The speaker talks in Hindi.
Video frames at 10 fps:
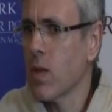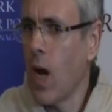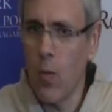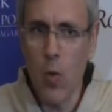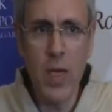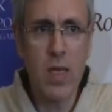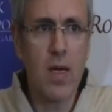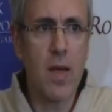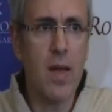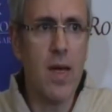हम उम्मीद
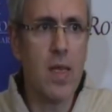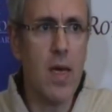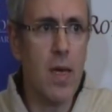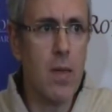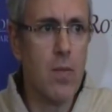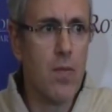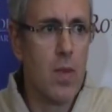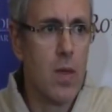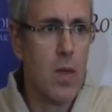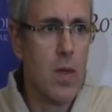कर रहे थे
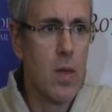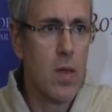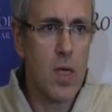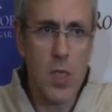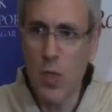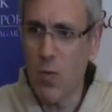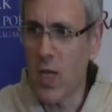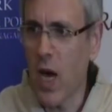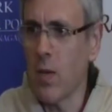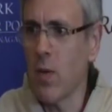कि जिस
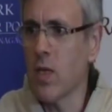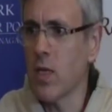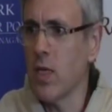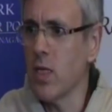प्रधानमंत्री